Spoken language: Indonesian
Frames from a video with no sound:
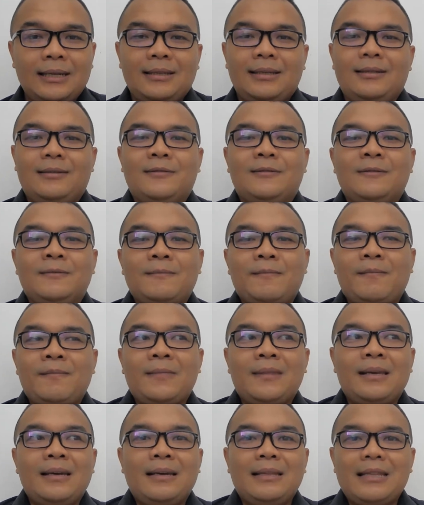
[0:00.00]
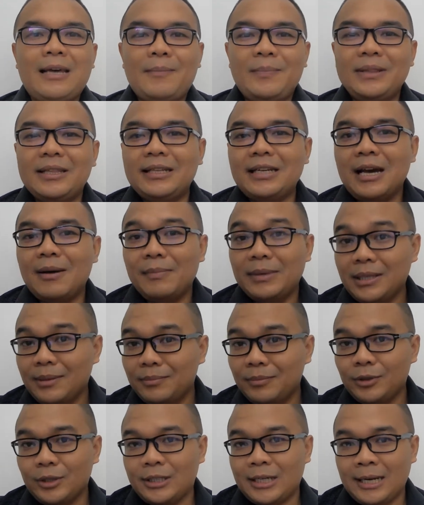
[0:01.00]
gitu. Tapi tidak
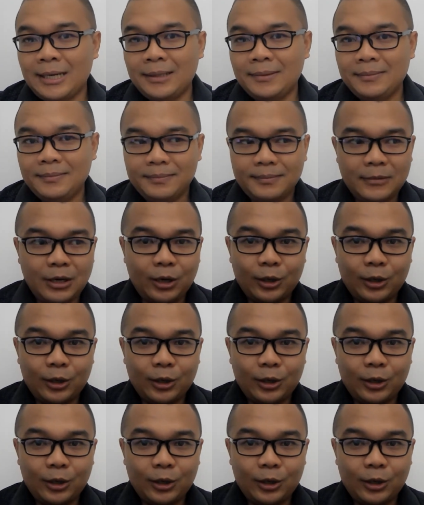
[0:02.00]
menyebutkan